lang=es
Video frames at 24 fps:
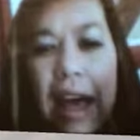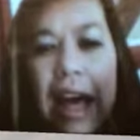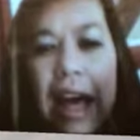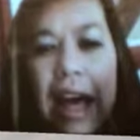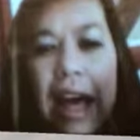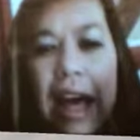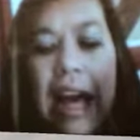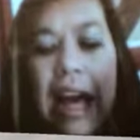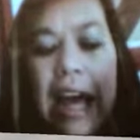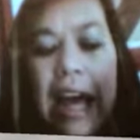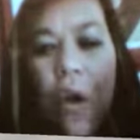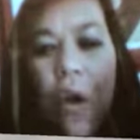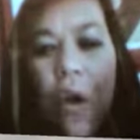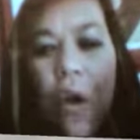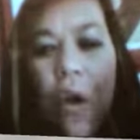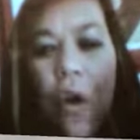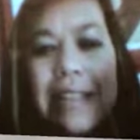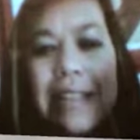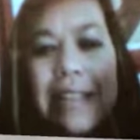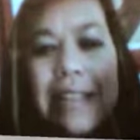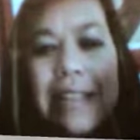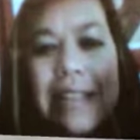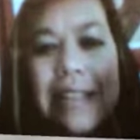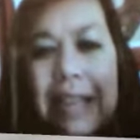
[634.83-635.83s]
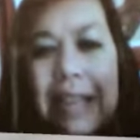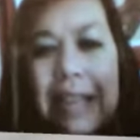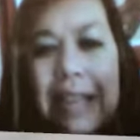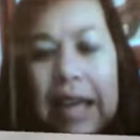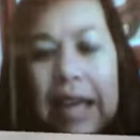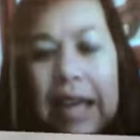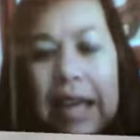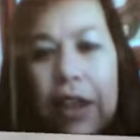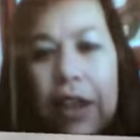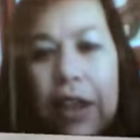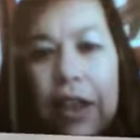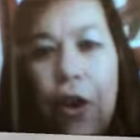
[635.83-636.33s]
no era
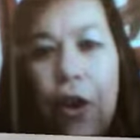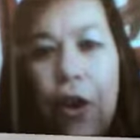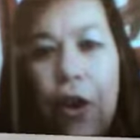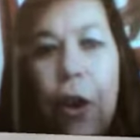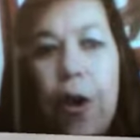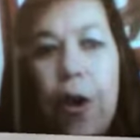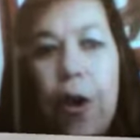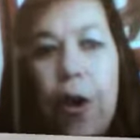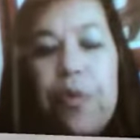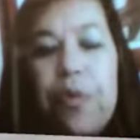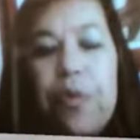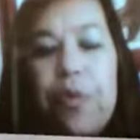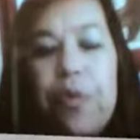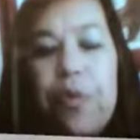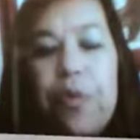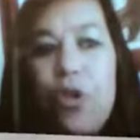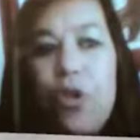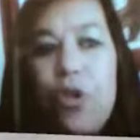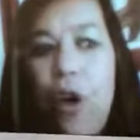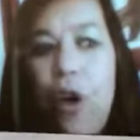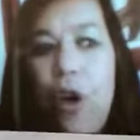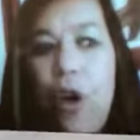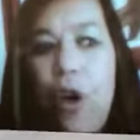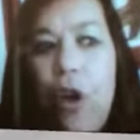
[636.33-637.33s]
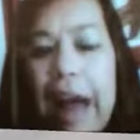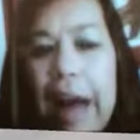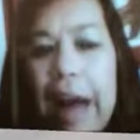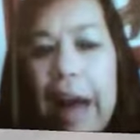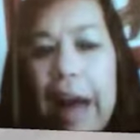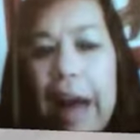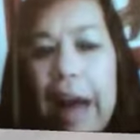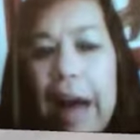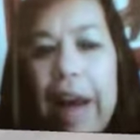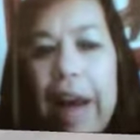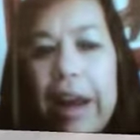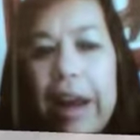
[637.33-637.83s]
poner el celular, por decir, eh,
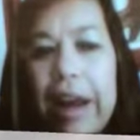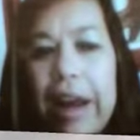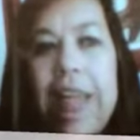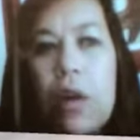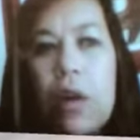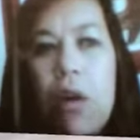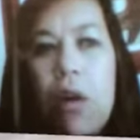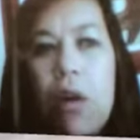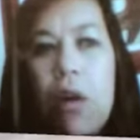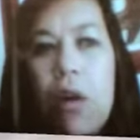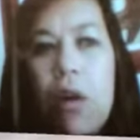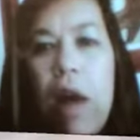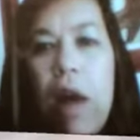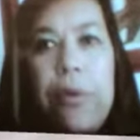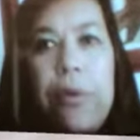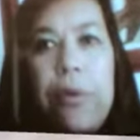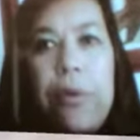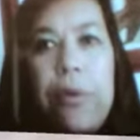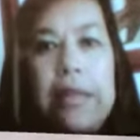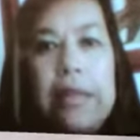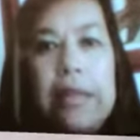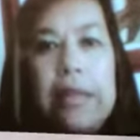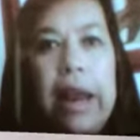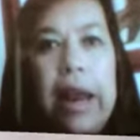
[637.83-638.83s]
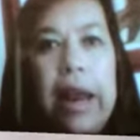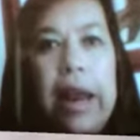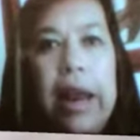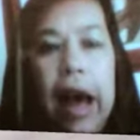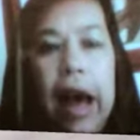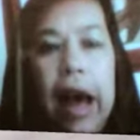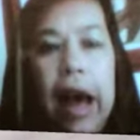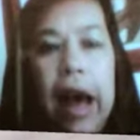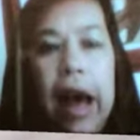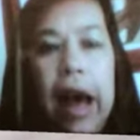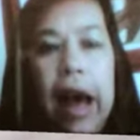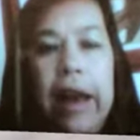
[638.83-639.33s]
adentro del horno,
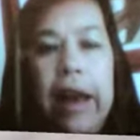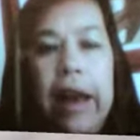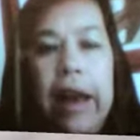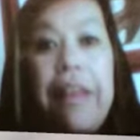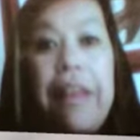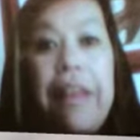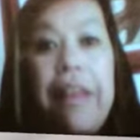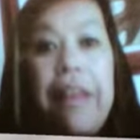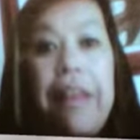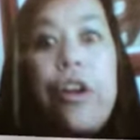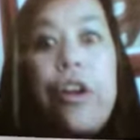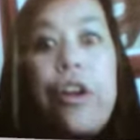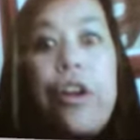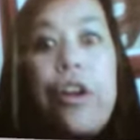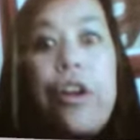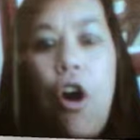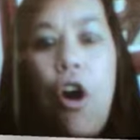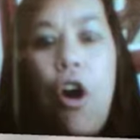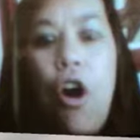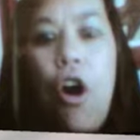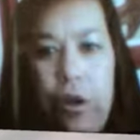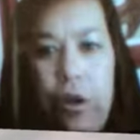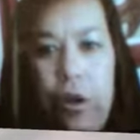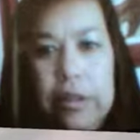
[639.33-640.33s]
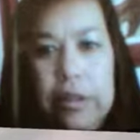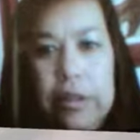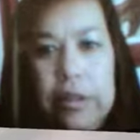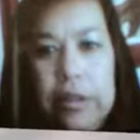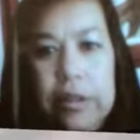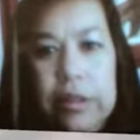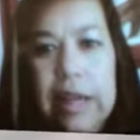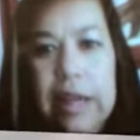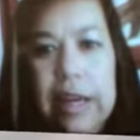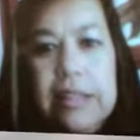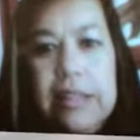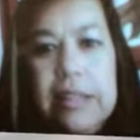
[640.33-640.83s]
sino tu celular lo habías
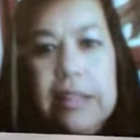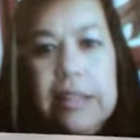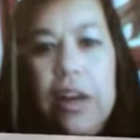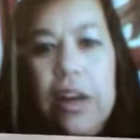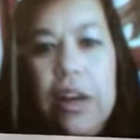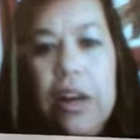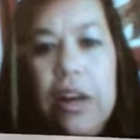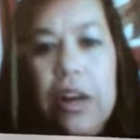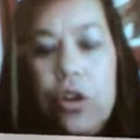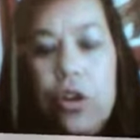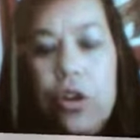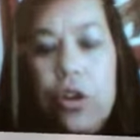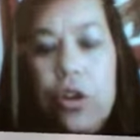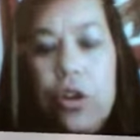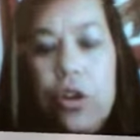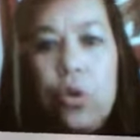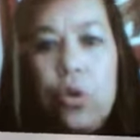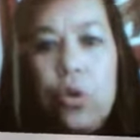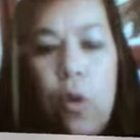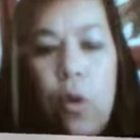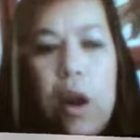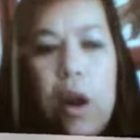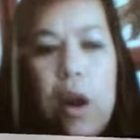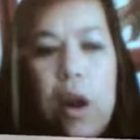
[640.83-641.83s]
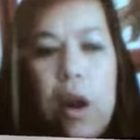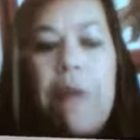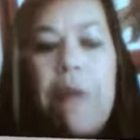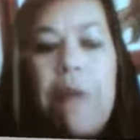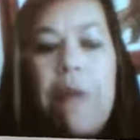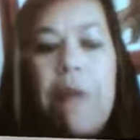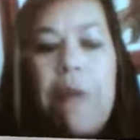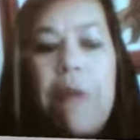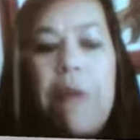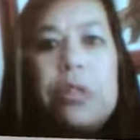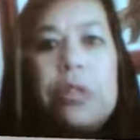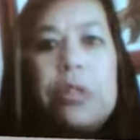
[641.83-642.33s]
puesto en la mesa porque es un lugar
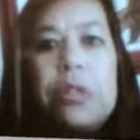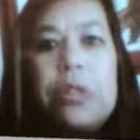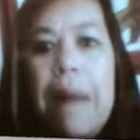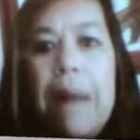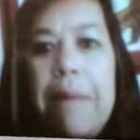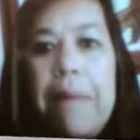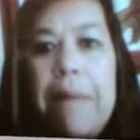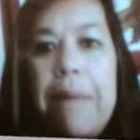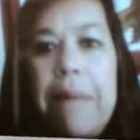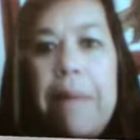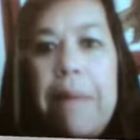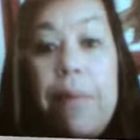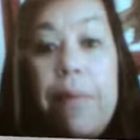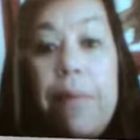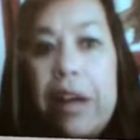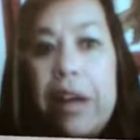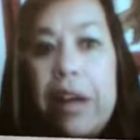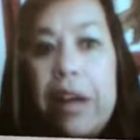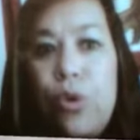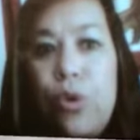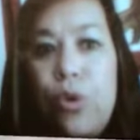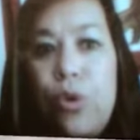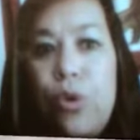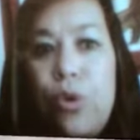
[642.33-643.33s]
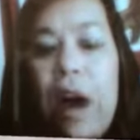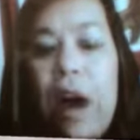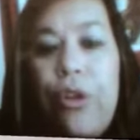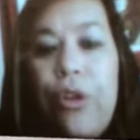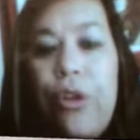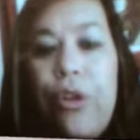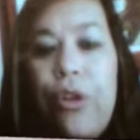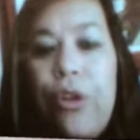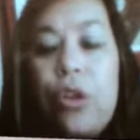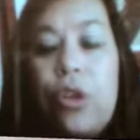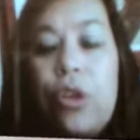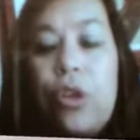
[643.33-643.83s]
donde tú ocupas ese,
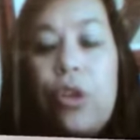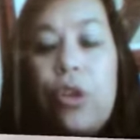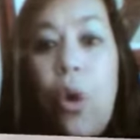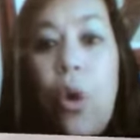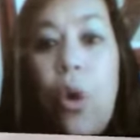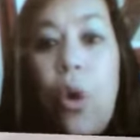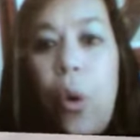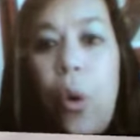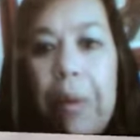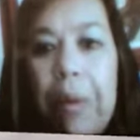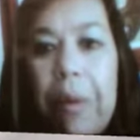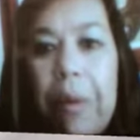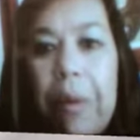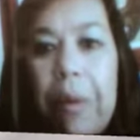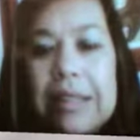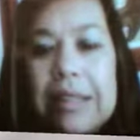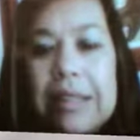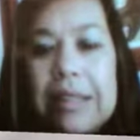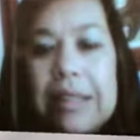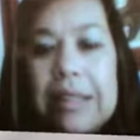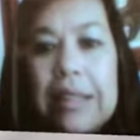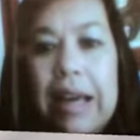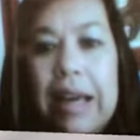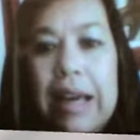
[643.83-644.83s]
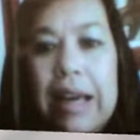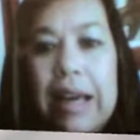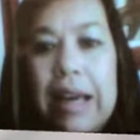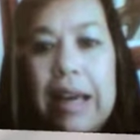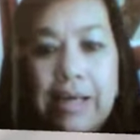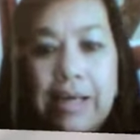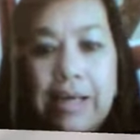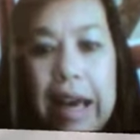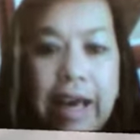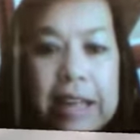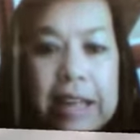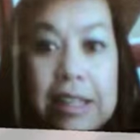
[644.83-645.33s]
ese, ese celular, ¿no?
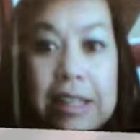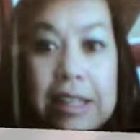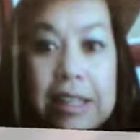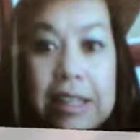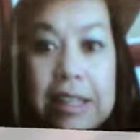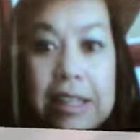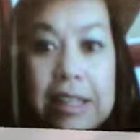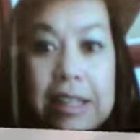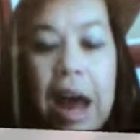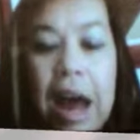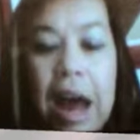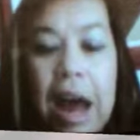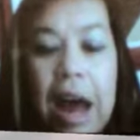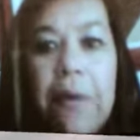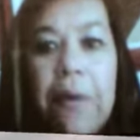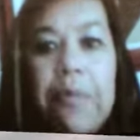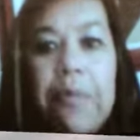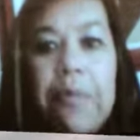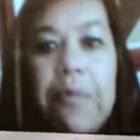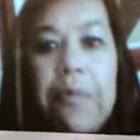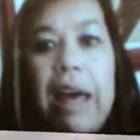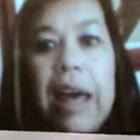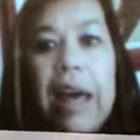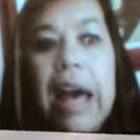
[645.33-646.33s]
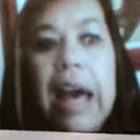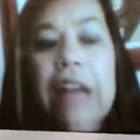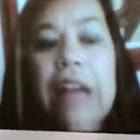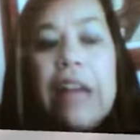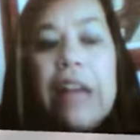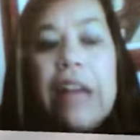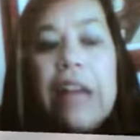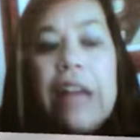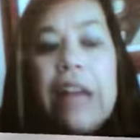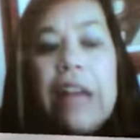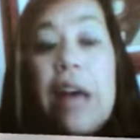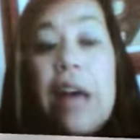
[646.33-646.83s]
Entonces, muchas veces
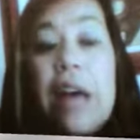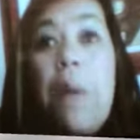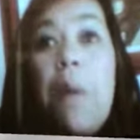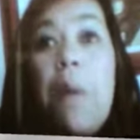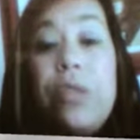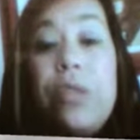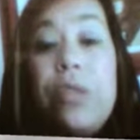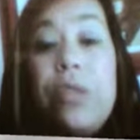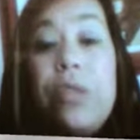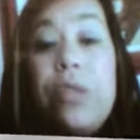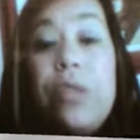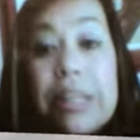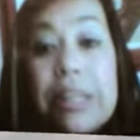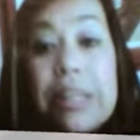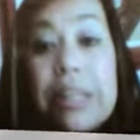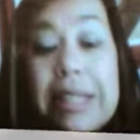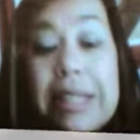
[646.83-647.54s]
tenemos elementos